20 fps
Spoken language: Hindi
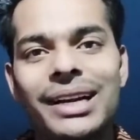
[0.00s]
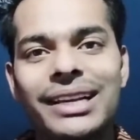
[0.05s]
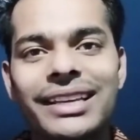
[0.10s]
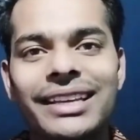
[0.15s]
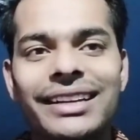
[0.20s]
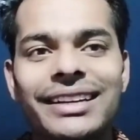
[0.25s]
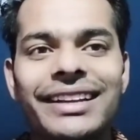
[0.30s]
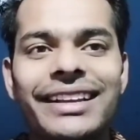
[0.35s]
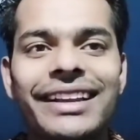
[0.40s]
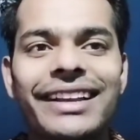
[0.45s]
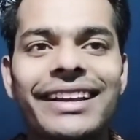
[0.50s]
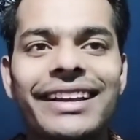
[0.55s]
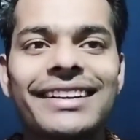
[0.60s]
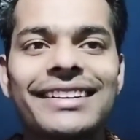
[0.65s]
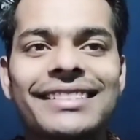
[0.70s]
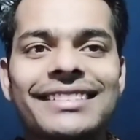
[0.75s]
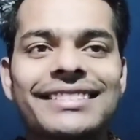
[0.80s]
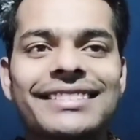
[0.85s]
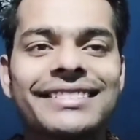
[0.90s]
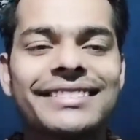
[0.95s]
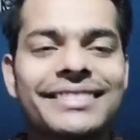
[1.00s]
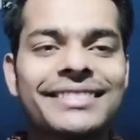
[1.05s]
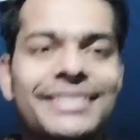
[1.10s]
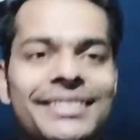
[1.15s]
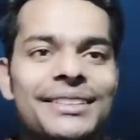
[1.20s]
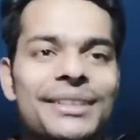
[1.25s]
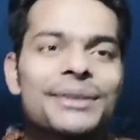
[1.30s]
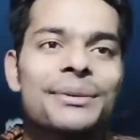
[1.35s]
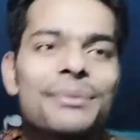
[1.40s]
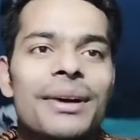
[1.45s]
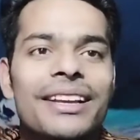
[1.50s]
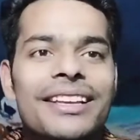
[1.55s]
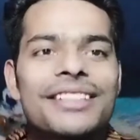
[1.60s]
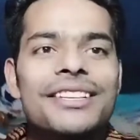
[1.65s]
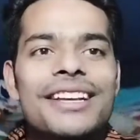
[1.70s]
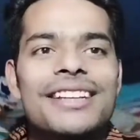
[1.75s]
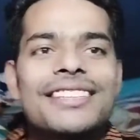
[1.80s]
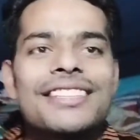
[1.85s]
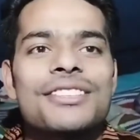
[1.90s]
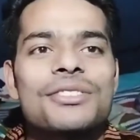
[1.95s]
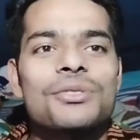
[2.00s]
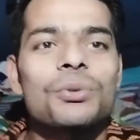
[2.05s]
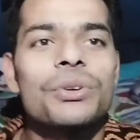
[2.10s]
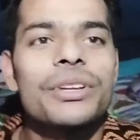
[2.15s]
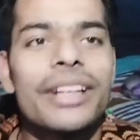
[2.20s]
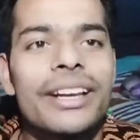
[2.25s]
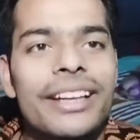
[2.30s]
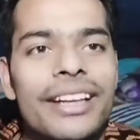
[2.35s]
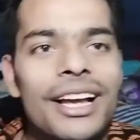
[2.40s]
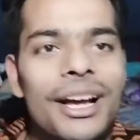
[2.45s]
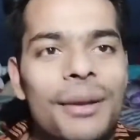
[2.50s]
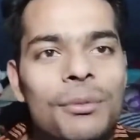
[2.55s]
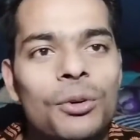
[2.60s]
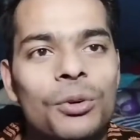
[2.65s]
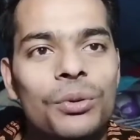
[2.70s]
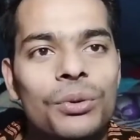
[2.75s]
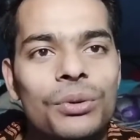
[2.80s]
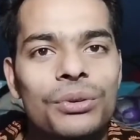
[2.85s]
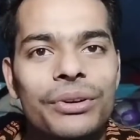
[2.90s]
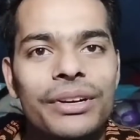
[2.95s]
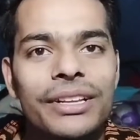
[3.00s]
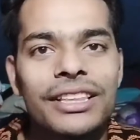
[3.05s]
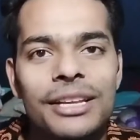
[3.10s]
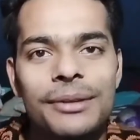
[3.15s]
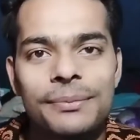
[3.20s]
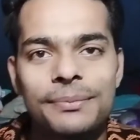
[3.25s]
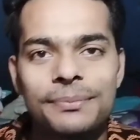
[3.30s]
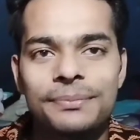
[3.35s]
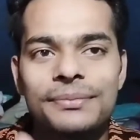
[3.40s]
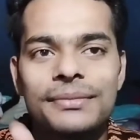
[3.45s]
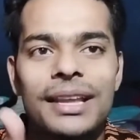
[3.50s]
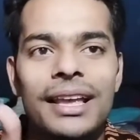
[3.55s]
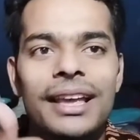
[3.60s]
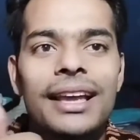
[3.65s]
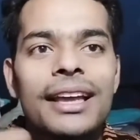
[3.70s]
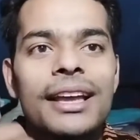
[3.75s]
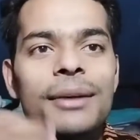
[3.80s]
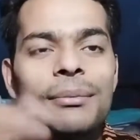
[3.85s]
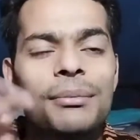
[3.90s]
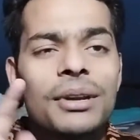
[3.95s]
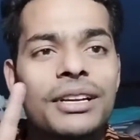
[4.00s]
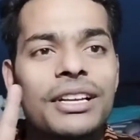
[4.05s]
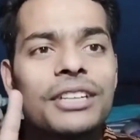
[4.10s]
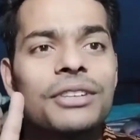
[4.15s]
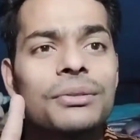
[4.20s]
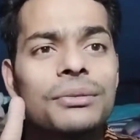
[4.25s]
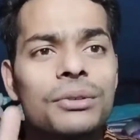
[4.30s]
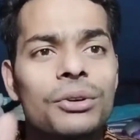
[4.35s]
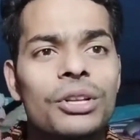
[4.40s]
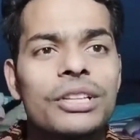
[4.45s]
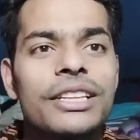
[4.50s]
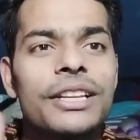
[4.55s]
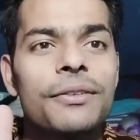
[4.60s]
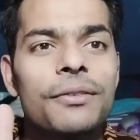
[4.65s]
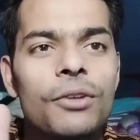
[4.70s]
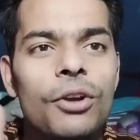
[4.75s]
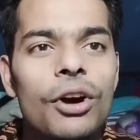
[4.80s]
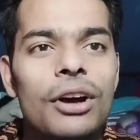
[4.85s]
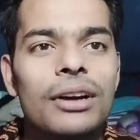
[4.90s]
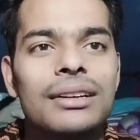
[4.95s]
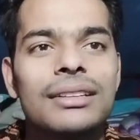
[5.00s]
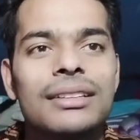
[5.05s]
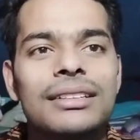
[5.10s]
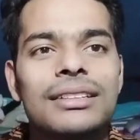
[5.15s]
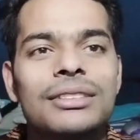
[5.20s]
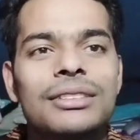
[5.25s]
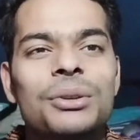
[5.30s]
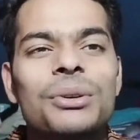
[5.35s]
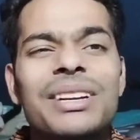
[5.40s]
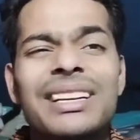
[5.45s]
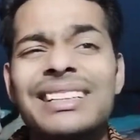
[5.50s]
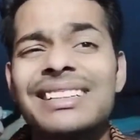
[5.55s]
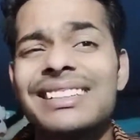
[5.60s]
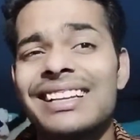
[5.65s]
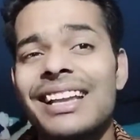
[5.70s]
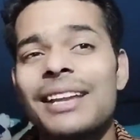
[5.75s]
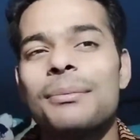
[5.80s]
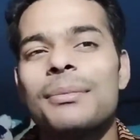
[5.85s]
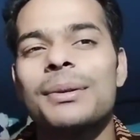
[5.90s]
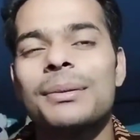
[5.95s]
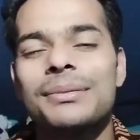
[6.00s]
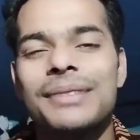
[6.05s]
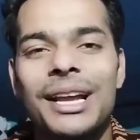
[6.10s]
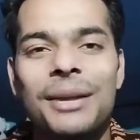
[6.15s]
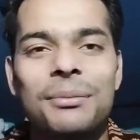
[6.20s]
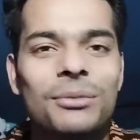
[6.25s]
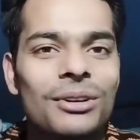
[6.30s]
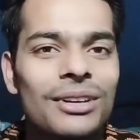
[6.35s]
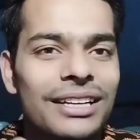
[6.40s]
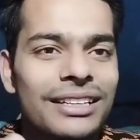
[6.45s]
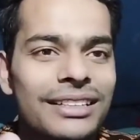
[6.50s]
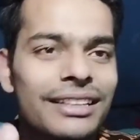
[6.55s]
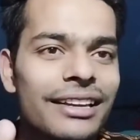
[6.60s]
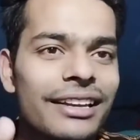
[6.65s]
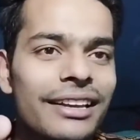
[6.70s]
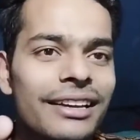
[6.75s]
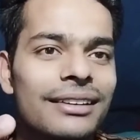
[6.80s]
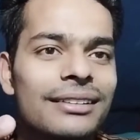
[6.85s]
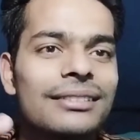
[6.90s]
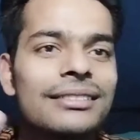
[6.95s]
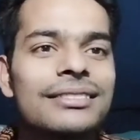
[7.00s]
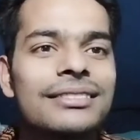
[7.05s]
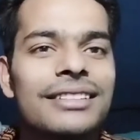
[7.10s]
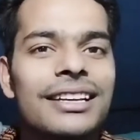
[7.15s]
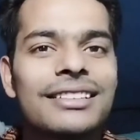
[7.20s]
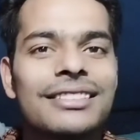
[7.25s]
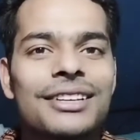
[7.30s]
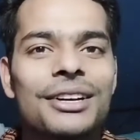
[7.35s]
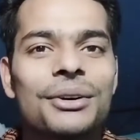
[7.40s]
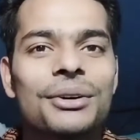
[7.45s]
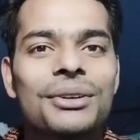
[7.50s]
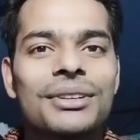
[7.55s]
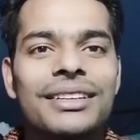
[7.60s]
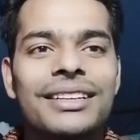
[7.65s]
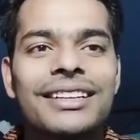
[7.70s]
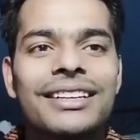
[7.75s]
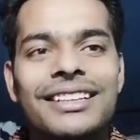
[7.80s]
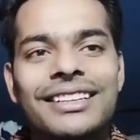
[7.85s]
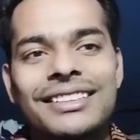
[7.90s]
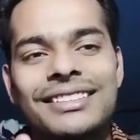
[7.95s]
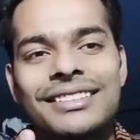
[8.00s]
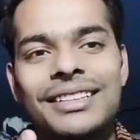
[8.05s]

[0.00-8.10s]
बाकी ठीक है बाकी जैसे सूट करेंगे आप लोग को तुरंत ही मतलब तुरंत ही ब्लॉग तुरंत नहीं मतलब टाइम तो लगता ही है जैसा हो